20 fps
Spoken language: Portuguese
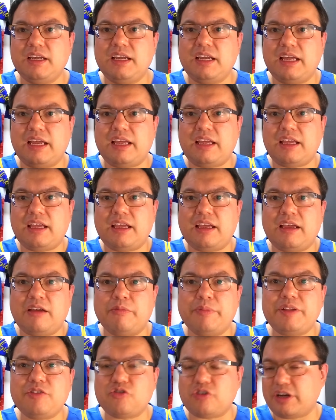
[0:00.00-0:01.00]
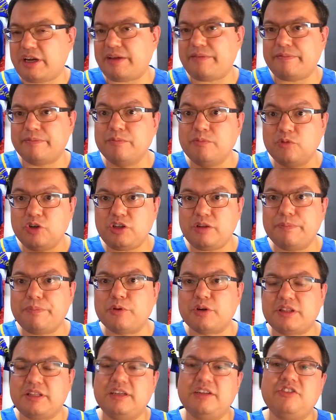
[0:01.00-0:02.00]
é, é, uma história muito
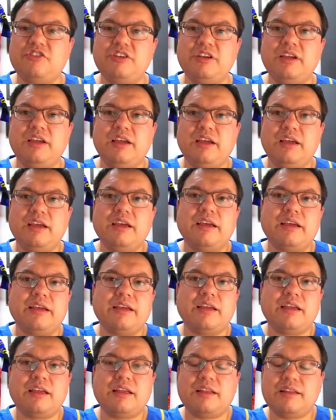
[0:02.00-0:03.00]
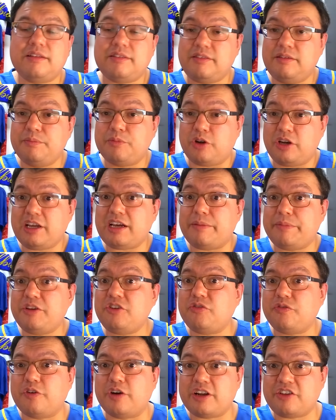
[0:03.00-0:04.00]
importante, é,
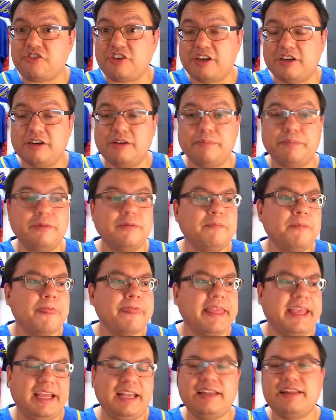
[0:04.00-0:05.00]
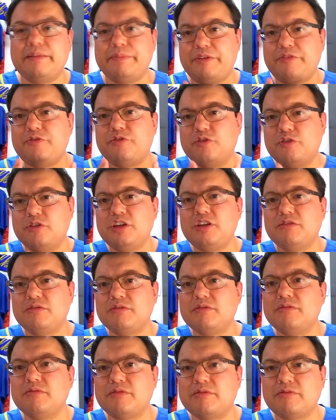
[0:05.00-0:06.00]
simbolicamente fora de campo. Ele também foi
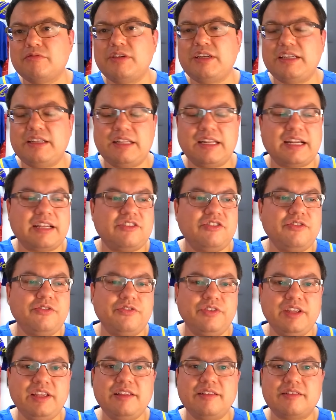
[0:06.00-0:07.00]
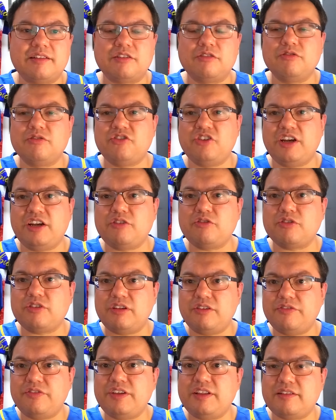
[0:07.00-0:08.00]
um líder ativista dos direitos
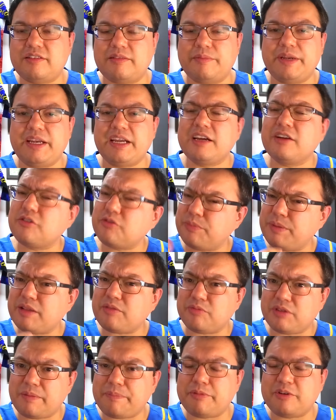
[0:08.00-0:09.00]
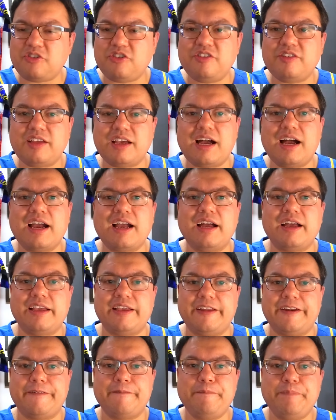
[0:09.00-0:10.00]
civis americanos, mesmo depois de encerrar a
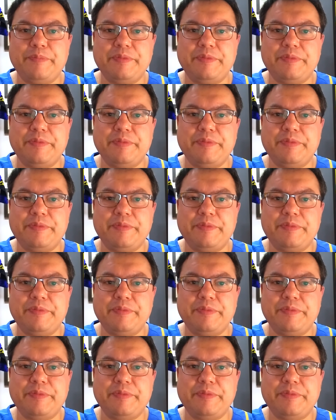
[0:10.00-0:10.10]
carreira.